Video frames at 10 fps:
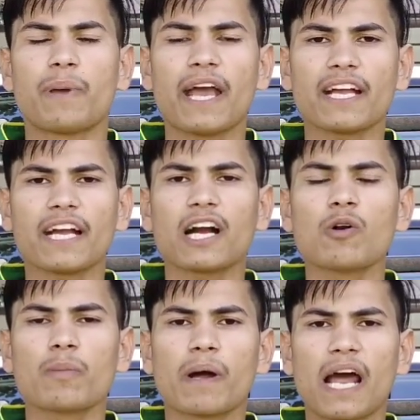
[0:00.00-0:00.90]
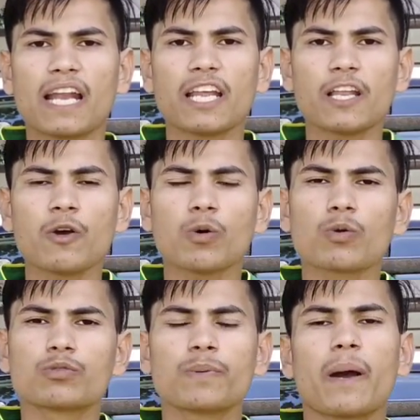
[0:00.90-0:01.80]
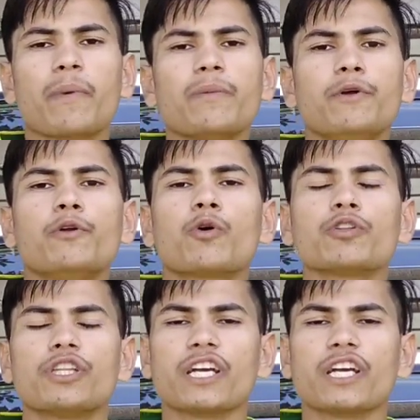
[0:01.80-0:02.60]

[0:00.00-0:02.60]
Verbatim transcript: फेंक अकाउंट बना ले रहे हैं और उस पर अपनी वीडियो को